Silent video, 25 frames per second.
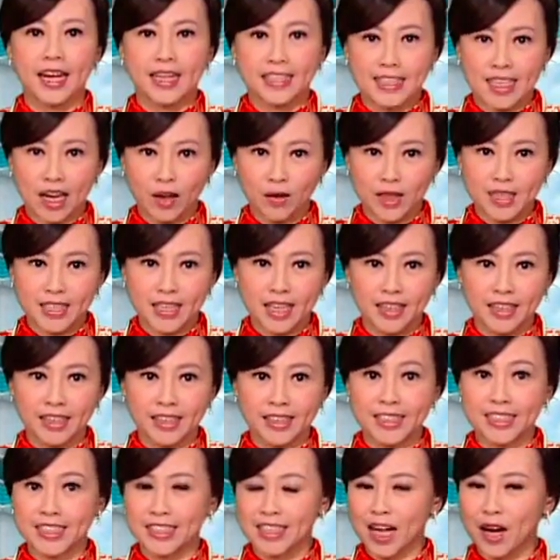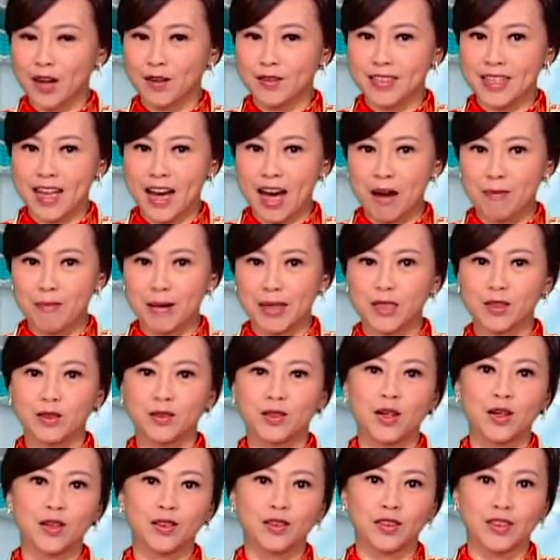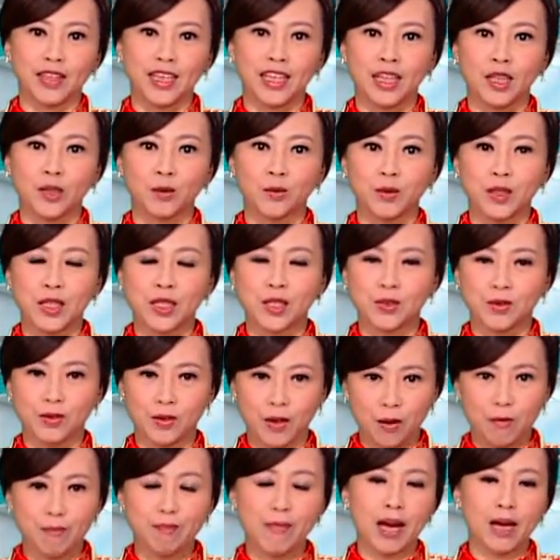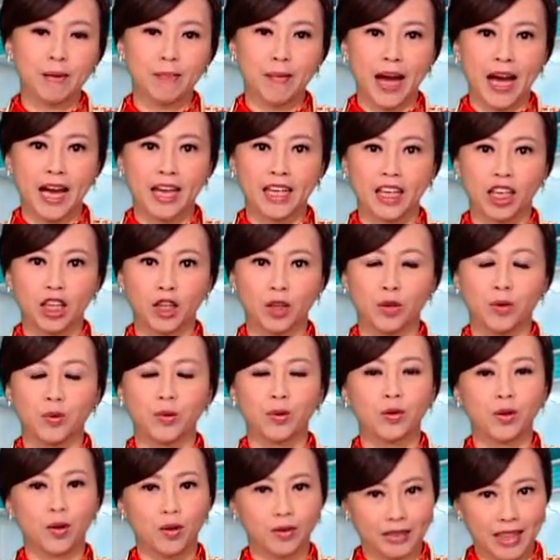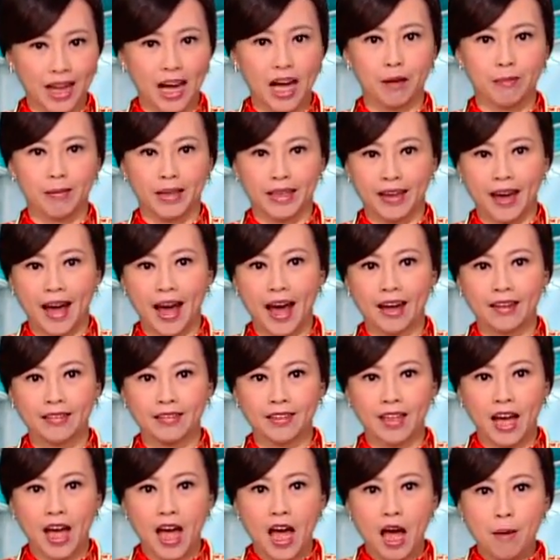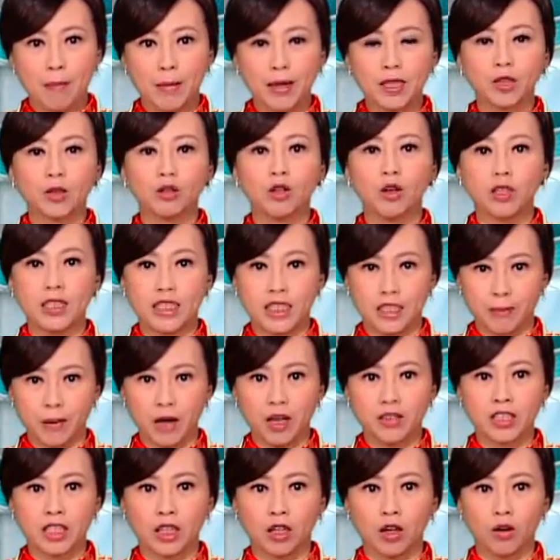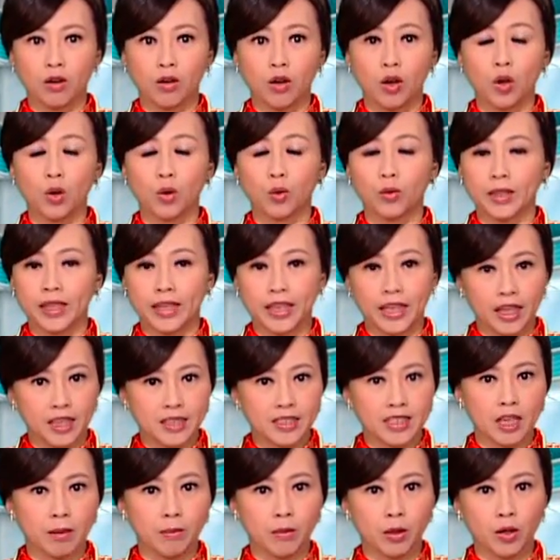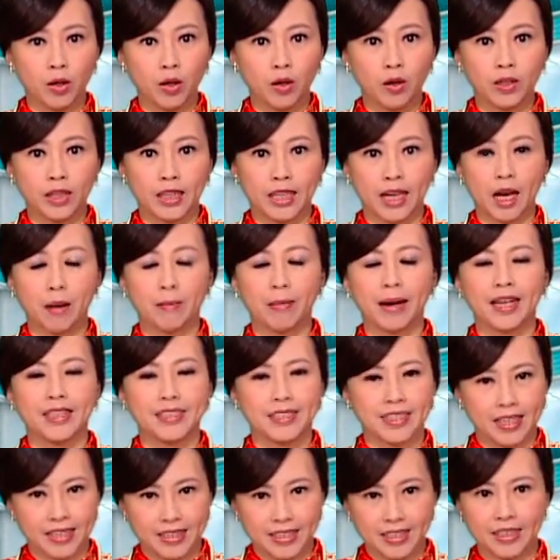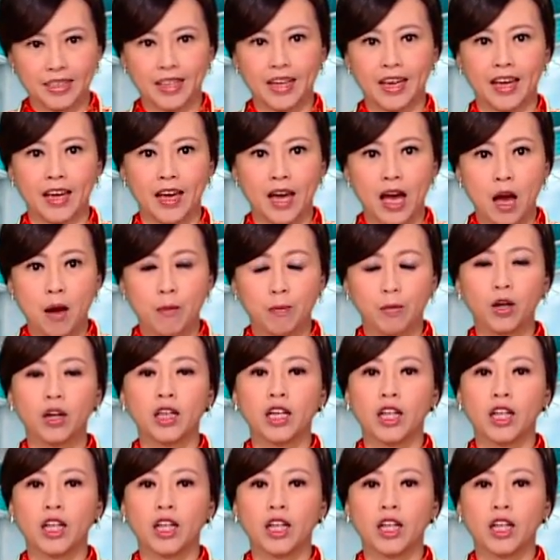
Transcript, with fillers: 三月初一，一透早，马总统就去文殊宫拜拜，祈求国泰民安。马总统是表示讲哦，旧年经济无好，伊感觉真失礼。不过